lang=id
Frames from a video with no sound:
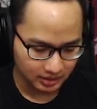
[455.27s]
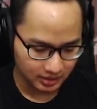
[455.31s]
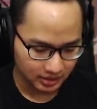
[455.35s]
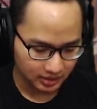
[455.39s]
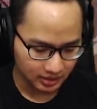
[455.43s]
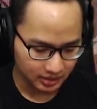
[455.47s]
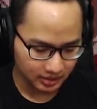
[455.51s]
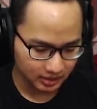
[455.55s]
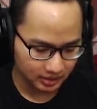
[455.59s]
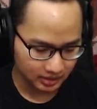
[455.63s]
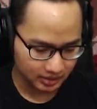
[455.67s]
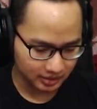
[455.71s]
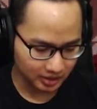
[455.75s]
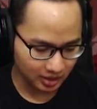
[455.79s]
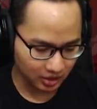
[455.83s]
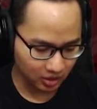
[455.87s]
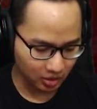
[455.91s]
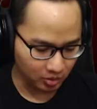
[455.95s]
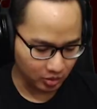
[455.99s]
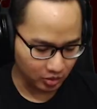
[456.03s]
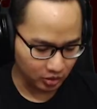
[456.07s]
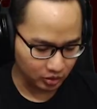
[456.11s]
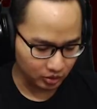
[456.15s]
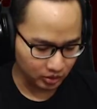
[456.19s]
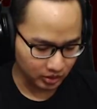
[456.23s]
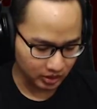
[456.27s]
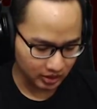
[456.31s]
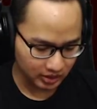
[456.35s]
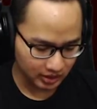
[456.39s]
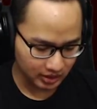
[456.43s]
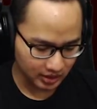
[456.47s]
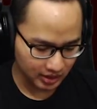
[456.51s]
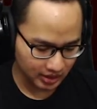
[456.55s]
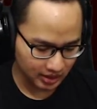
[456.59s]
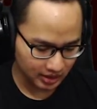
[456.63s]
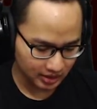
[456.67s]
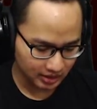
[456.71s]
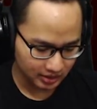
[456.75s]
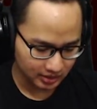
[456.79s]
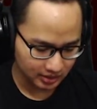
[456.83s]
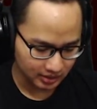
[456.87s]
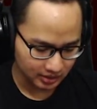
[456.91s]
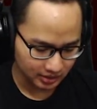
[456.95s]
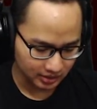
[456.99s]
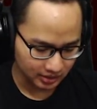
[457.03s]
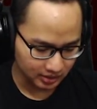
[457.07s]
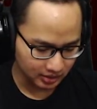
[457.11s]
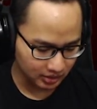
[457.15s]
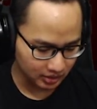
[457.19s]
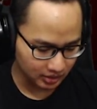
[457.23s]
Uh, kita ngomong dulu ke dia.
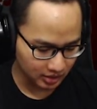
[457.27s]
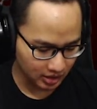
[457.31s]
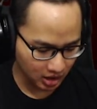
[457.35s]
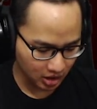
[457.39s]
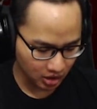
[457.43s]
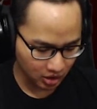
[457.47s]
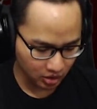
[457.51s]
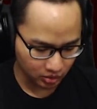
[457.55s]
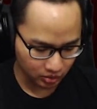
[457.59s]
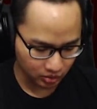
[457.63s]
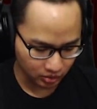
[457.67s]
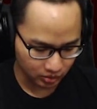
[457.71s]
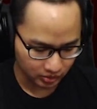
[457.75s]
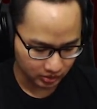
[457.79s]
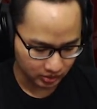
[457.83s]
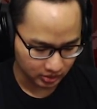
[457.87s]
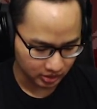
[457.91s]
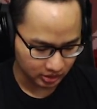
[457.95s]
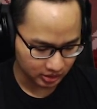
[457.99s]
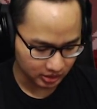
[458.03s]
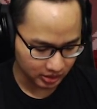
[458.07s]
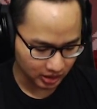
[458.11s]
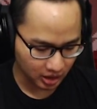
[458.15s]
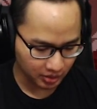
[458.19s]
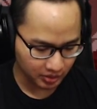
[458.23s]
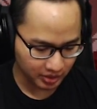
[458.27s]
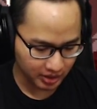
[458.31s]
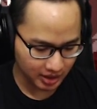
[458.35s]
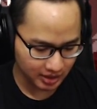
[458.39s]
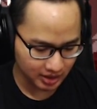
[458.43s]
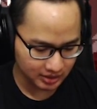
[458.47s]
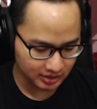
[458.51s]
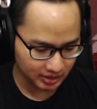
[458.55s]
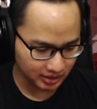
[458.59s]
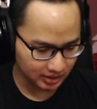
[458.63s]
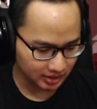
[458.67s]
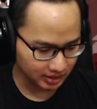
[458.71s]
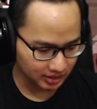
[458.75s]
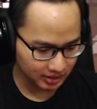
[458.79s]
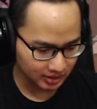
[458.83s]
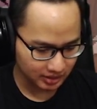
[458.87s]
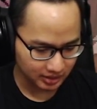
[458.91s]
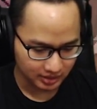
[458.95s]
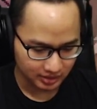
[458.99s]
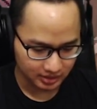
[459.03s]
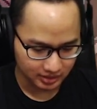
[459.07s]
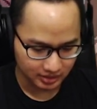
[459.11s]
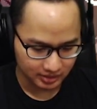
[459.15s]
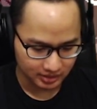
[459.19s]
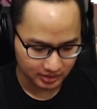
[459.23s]
No. Kita lawan aja ya.
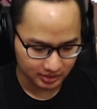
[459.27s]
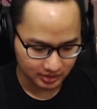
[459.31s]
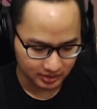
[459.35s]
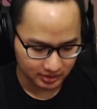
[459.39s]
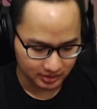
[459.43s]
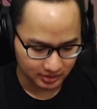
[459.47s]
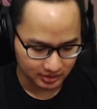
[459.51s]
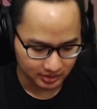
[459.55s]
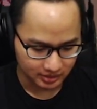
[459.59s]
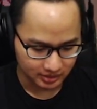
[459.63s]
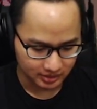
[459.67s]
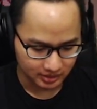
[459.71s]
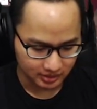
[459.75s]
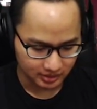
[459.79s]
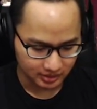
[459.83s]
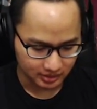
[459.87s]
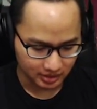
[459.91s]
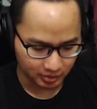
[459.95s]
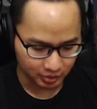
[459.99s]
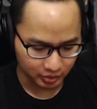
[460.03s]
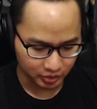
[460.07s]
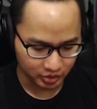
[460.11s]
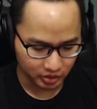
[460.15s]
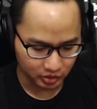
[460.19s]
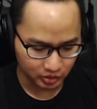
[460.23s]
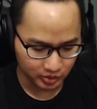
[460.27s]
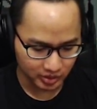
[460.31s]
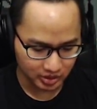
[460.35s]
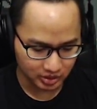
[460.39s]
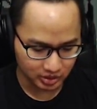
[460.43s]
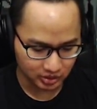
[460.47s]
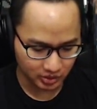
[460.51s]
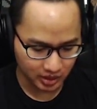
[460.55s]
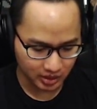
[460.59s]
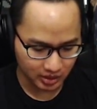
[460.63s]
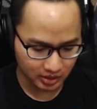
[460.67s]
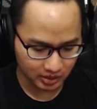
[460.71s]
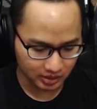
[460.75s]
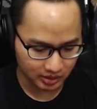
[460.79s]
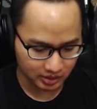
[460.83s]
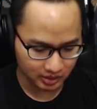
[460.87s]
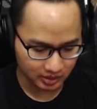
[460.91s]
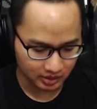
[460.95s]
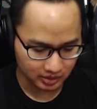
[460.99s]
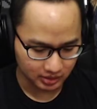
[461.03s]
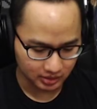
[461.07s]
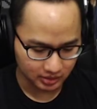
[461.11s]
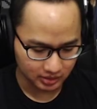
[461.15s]
Gak punya duit soalnya.